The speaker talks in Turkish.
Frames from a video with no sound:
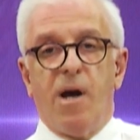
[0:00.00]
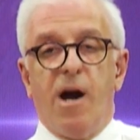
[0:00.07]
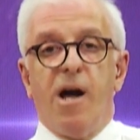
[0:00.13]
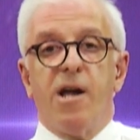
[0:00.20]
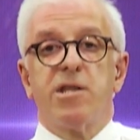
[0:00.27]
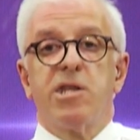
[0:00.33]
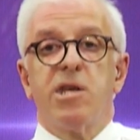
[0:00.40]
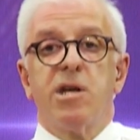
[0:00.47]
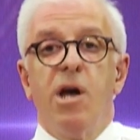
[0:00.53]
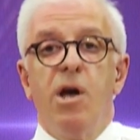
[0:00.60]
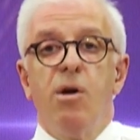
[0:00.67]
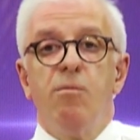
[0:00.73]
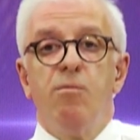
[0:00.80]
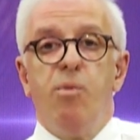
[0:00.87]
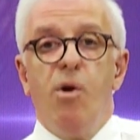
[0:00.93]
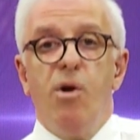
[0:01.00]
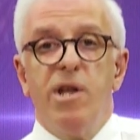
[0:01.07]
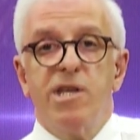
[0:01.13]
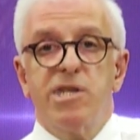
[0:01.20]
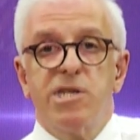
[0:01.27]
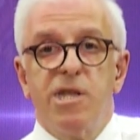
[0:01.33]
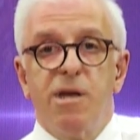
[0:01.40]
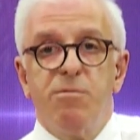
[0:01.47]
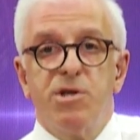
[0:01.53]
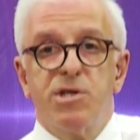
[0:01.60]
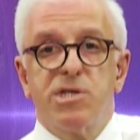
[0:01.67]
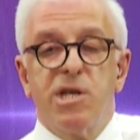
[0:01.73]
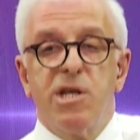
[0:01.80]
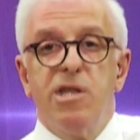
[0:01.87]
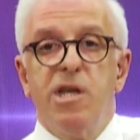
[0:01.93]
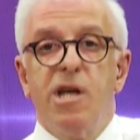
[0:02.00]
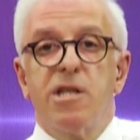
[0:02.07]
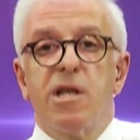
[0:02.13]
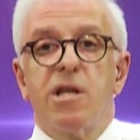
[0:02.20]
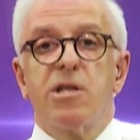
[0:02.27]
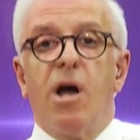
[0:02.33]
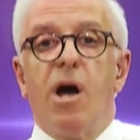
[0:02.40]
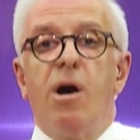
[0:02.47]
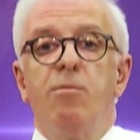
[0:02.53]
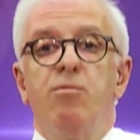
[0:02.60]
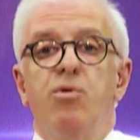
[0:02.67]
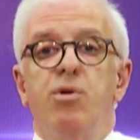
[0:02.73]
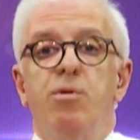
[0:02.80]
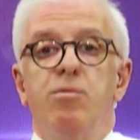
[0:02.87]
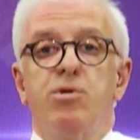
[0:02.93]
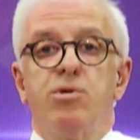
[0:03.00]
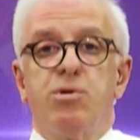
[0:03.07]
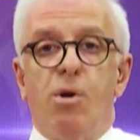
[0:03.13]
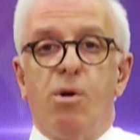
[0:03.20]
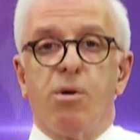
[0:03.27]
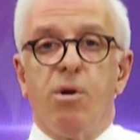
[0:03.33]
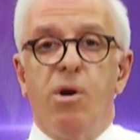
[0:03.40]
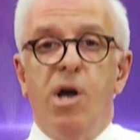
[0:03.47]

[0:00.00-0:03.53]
Artık böylesine bir zihniyete tahammülümüz yok.